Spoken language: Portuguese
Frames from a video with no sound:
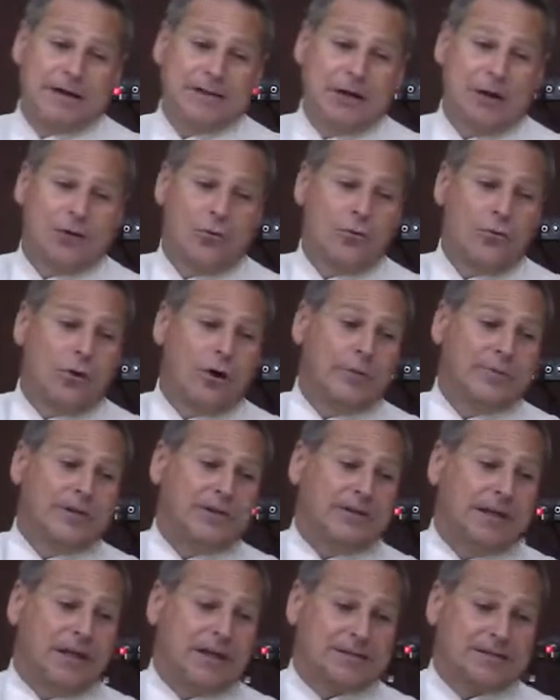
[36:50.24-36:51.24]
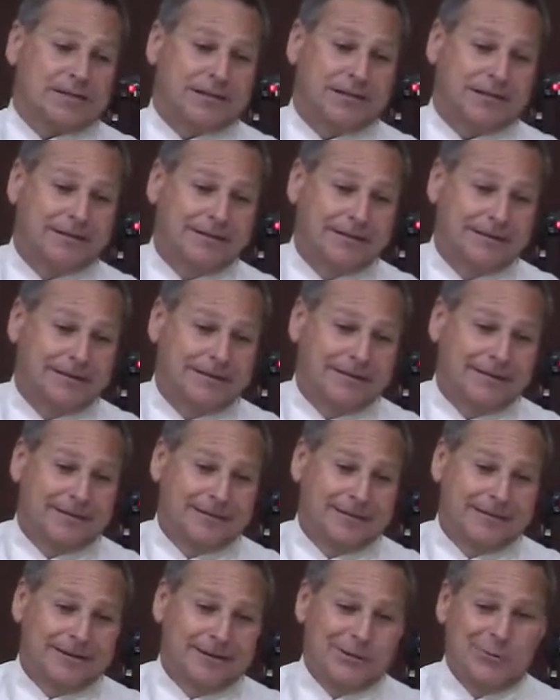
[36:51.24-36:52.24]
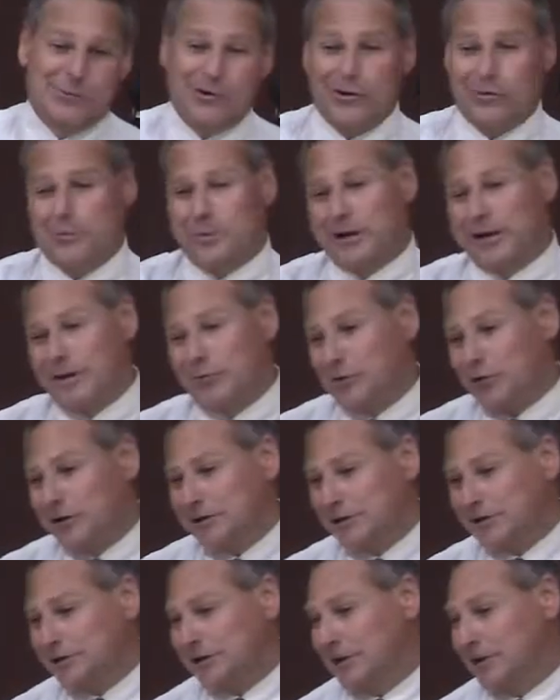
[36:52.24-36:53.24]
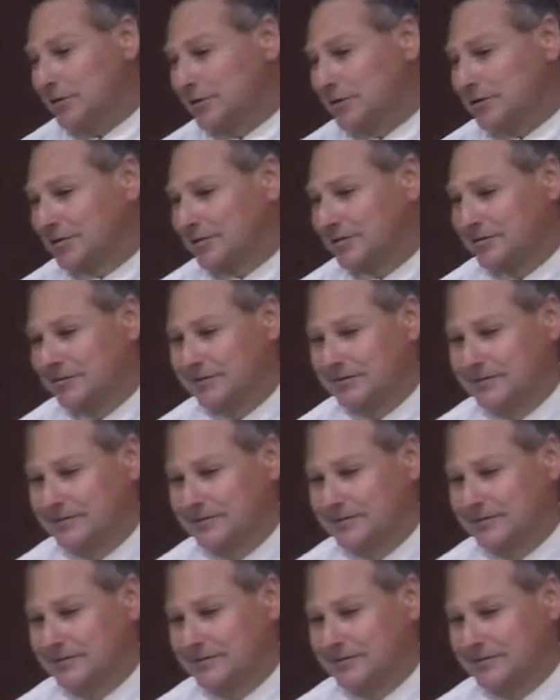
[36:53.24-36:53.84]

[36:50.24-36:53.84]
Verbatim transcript: não, um homem desse, irmão, pelo amor de Deus,